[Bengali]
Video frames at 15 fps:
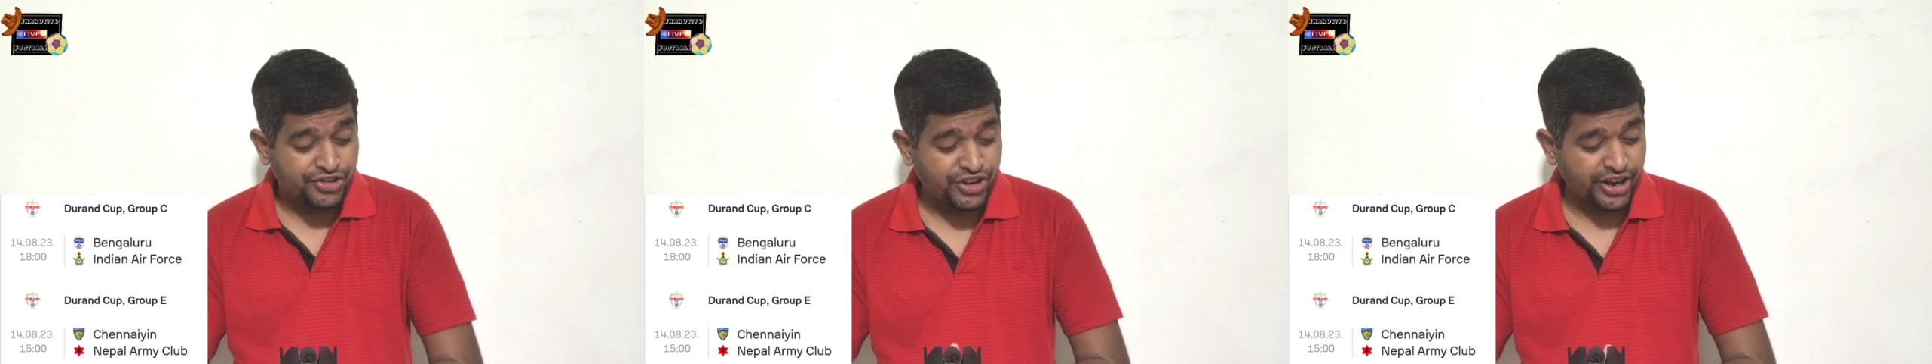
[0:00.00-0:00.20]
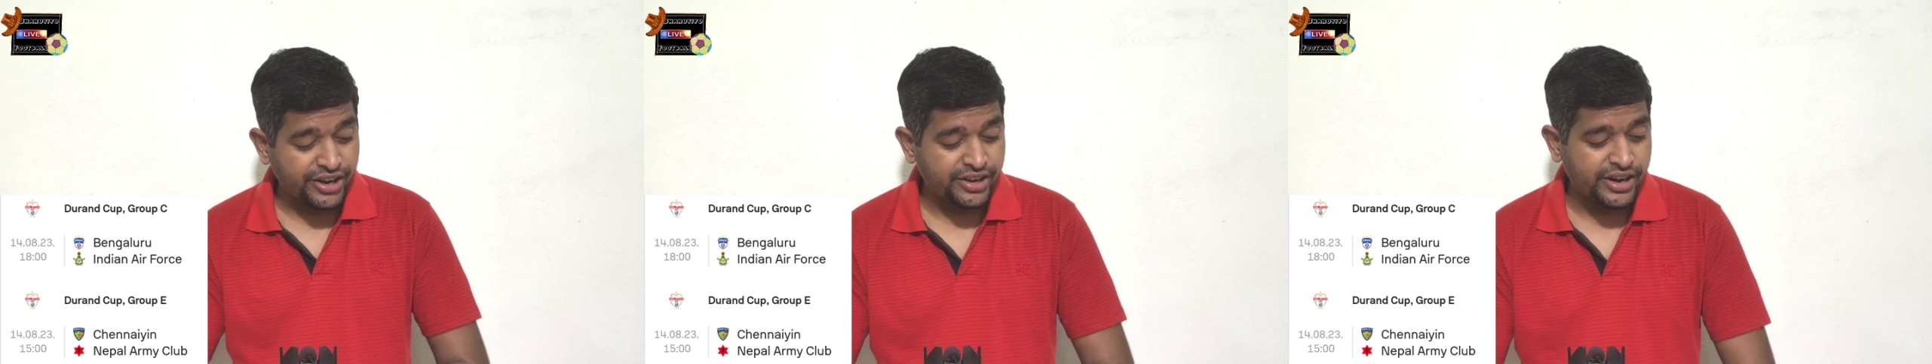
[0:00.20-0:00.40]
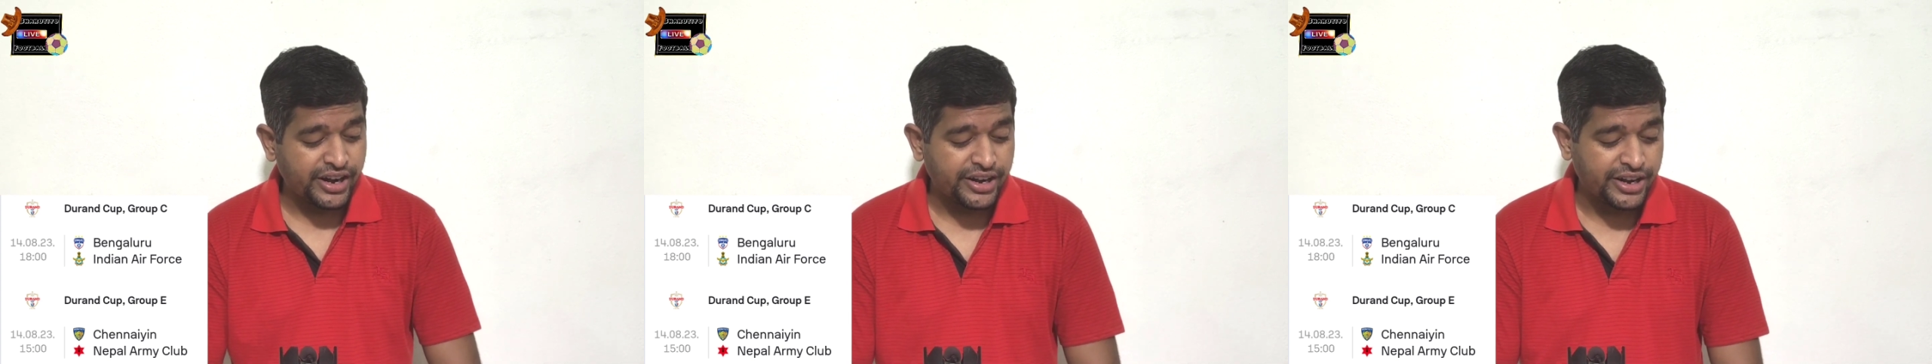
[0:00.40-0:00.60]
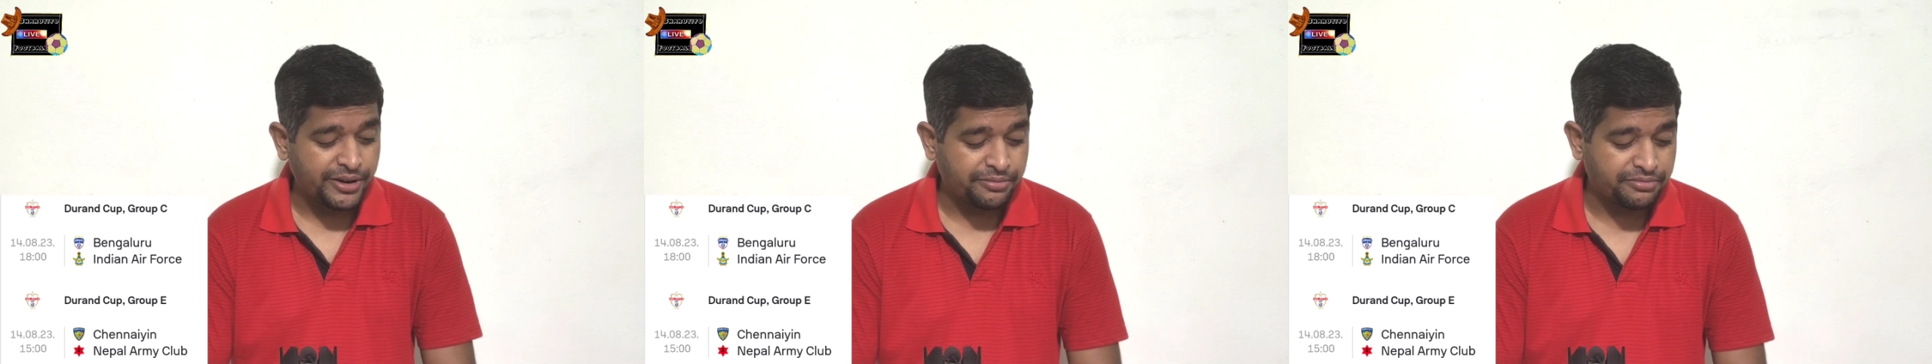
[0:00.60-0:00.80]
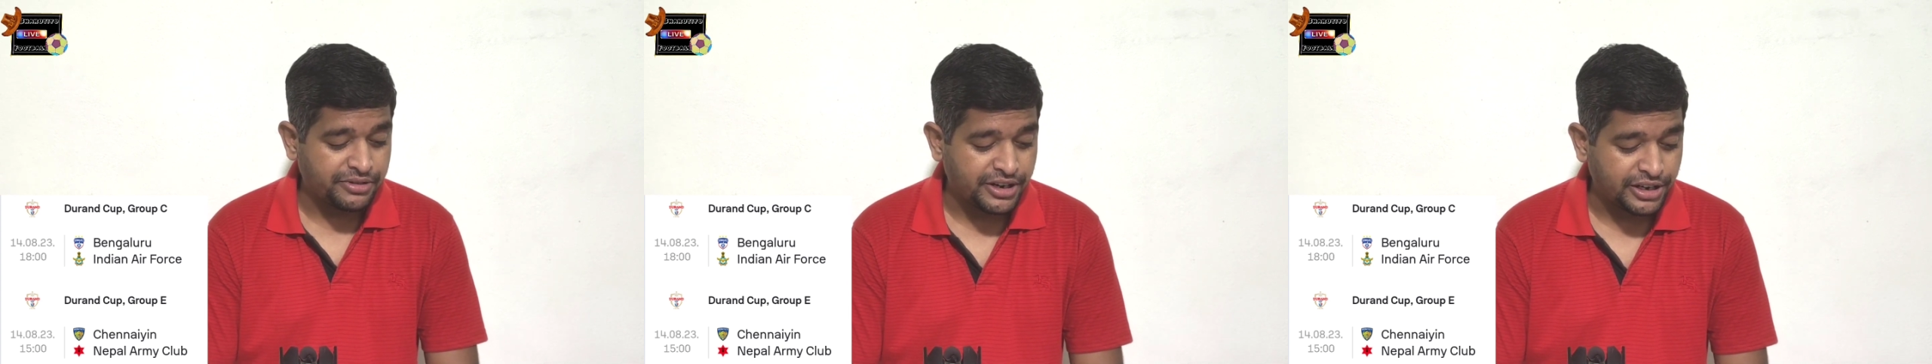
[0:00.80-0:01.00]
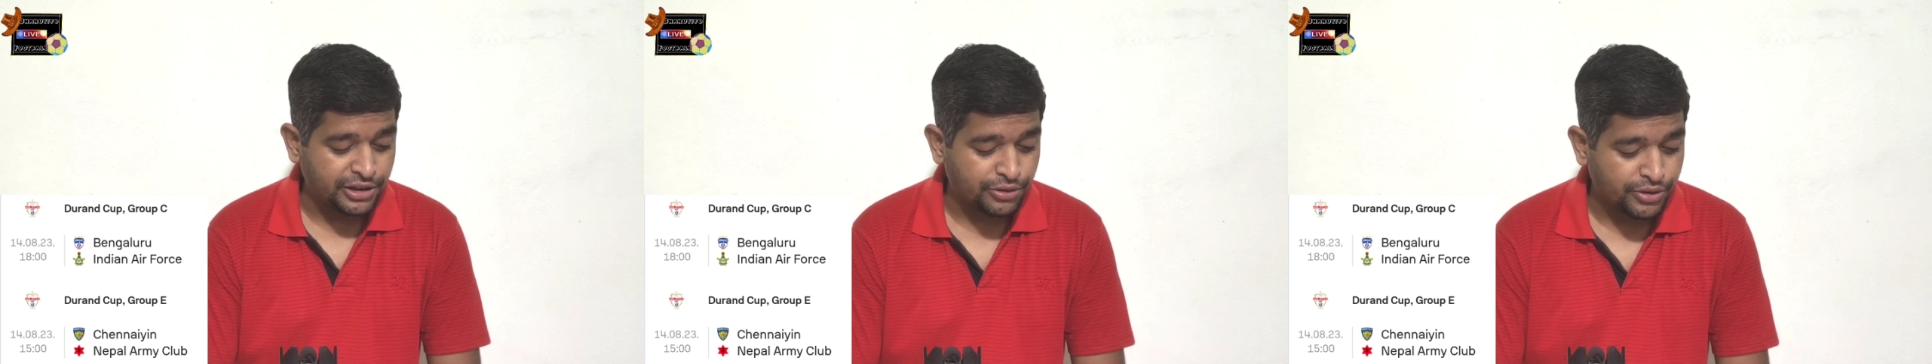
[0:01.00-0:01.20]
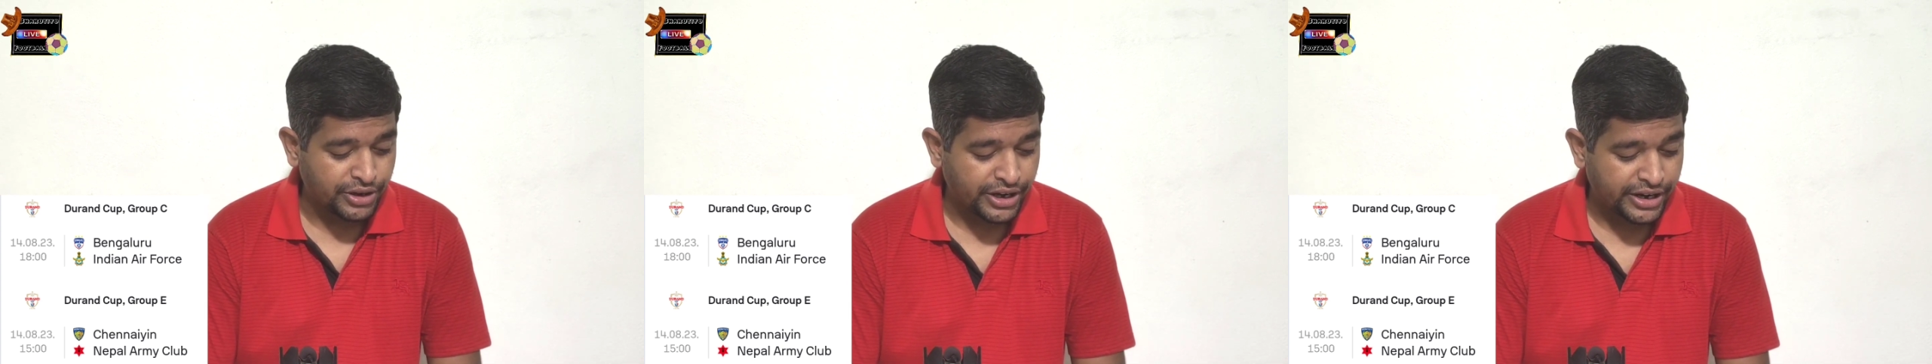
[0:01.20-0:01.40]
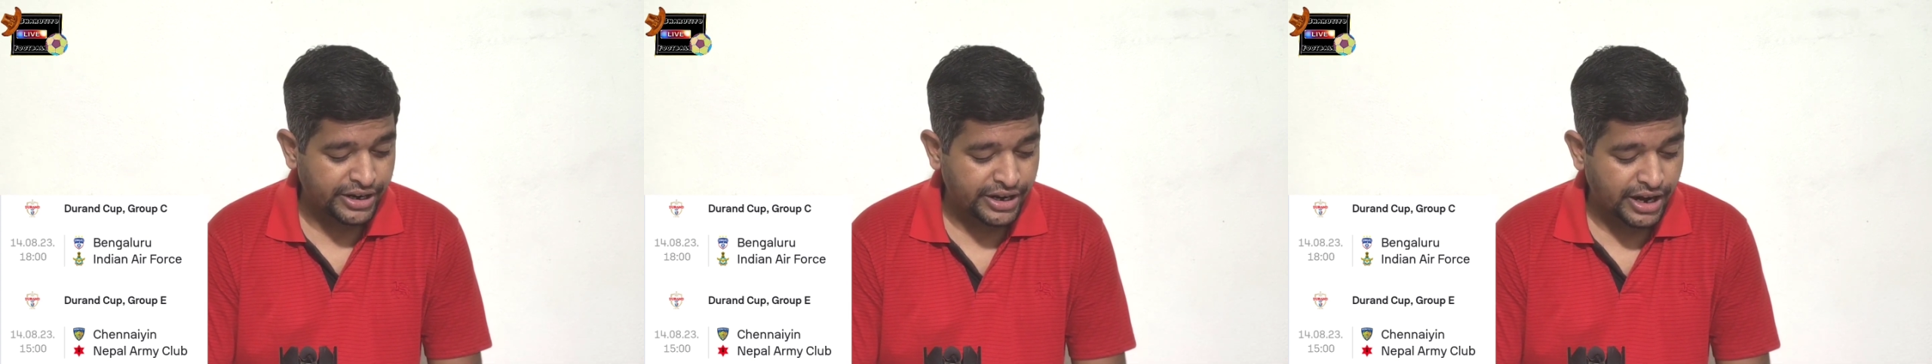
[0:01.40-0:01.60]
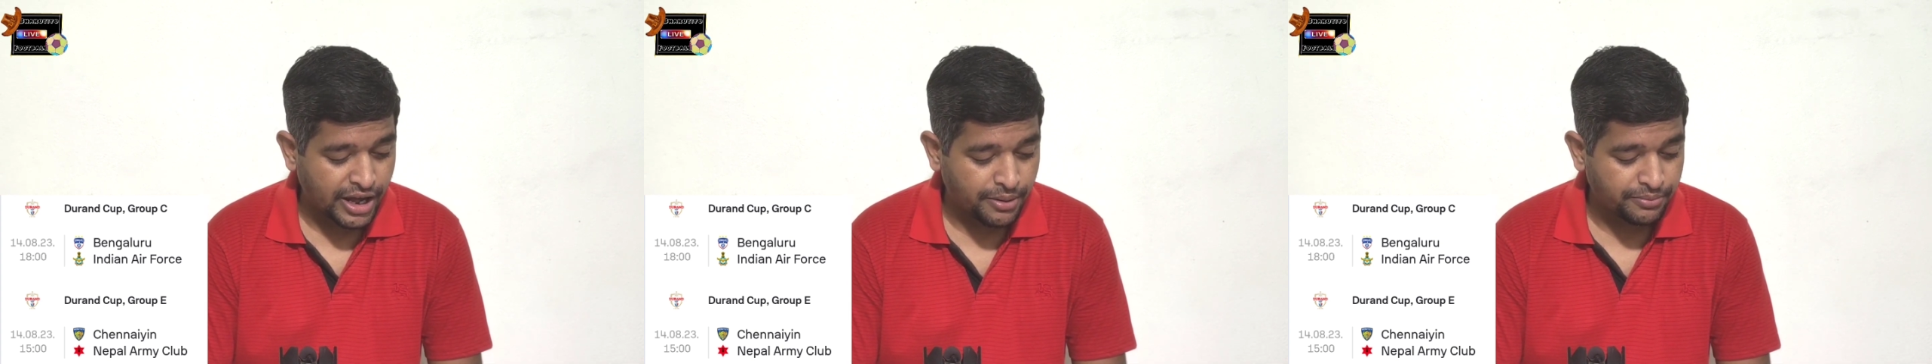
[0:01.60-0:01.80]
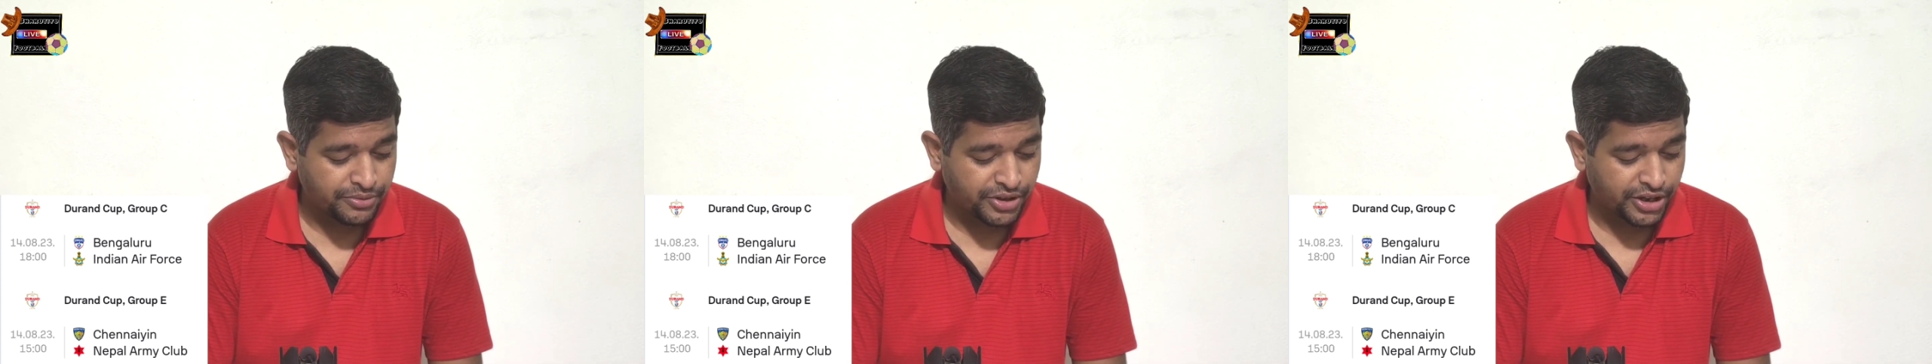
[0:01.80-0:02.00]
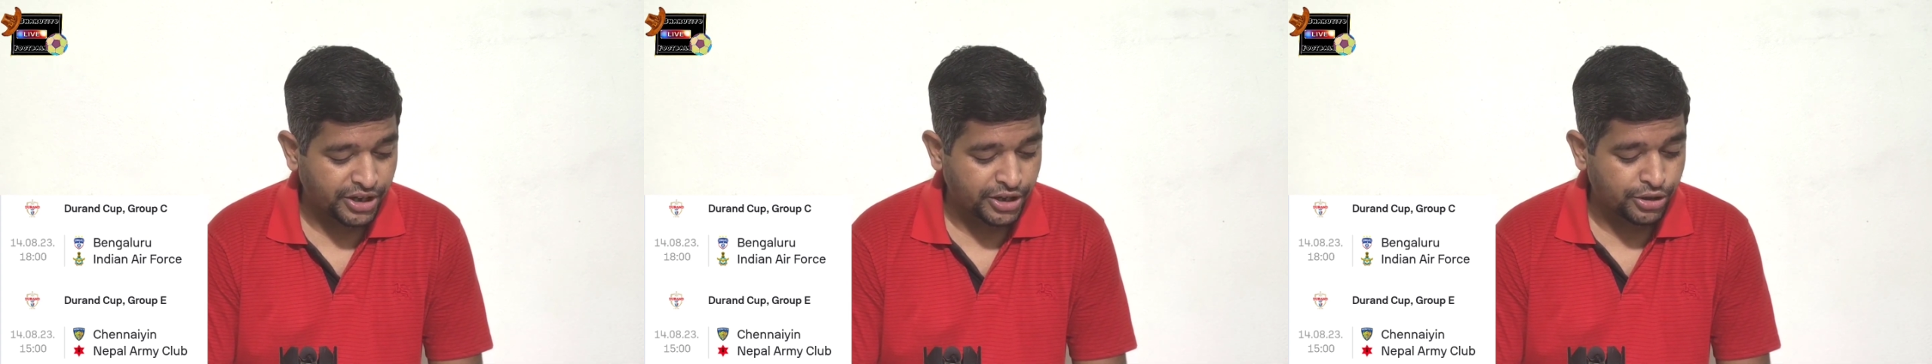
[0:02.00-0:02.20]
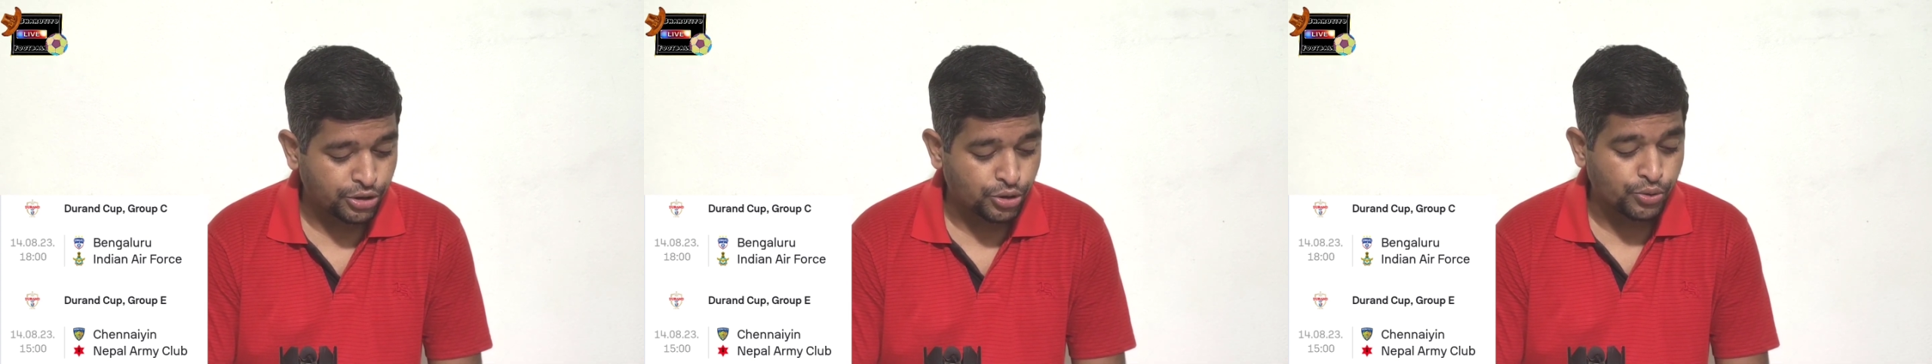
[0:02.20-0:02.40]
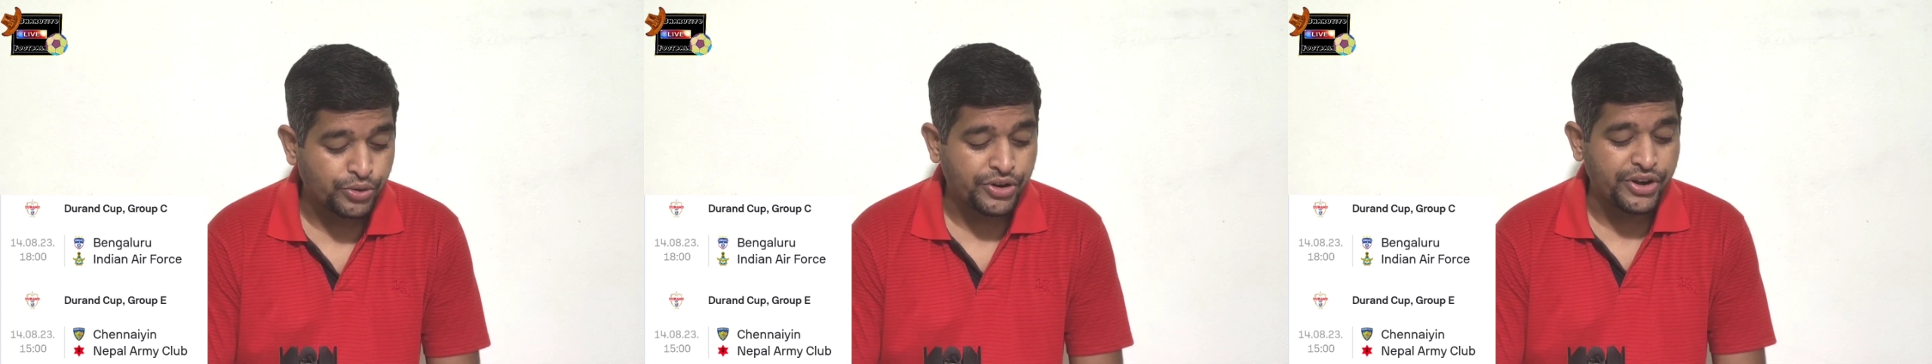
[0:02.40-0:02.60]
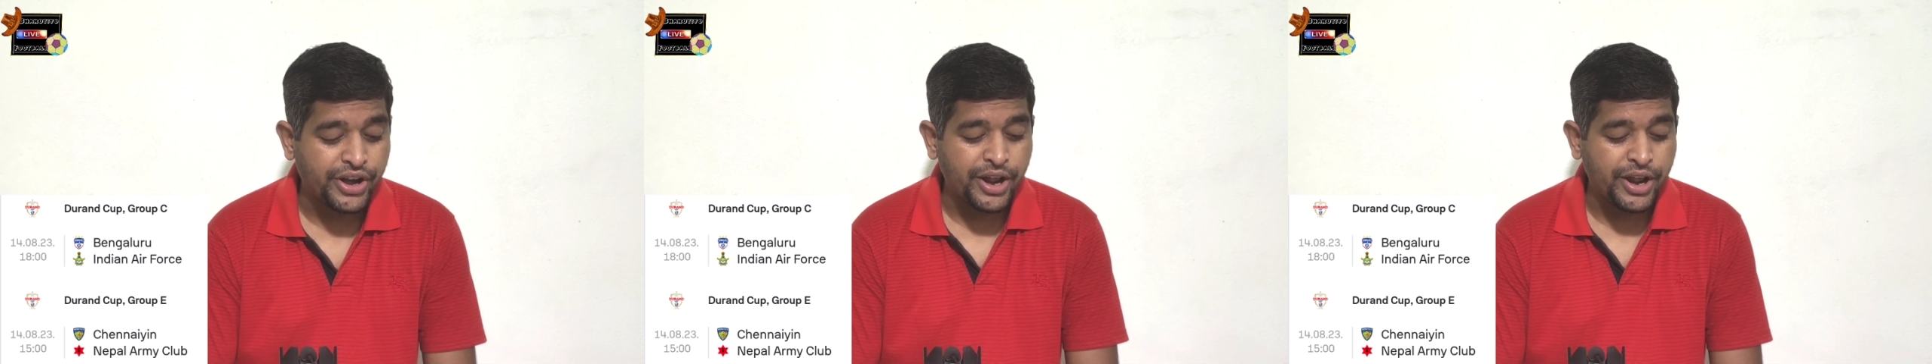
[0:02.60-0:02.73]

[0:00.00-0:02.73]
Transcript: চেন্নাই এফসির সঙ্গে নামছে কিন্তু